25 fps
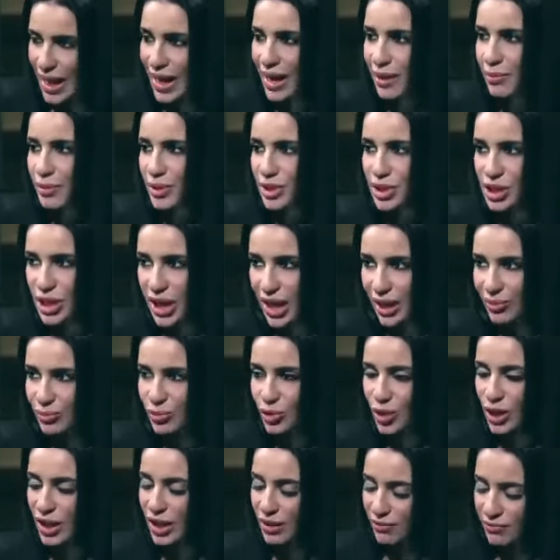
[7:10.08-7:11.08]
لا يا باشا
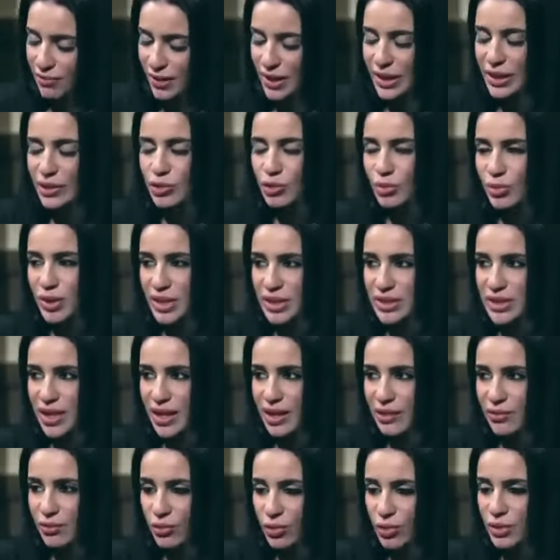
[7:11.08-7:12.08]
الحمد لله فكت وبقت
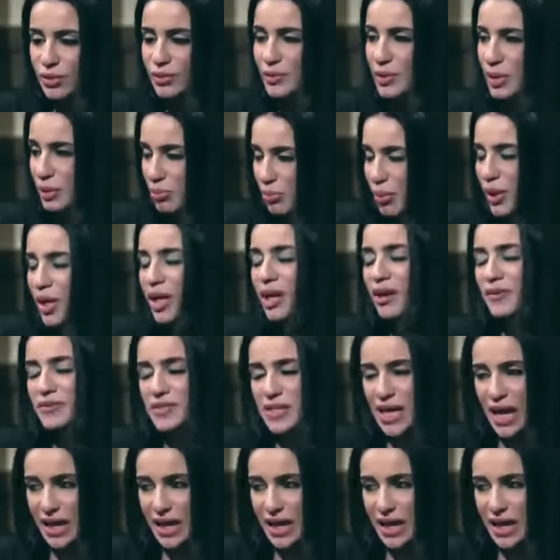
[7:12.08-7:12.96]
زي الفل بركه في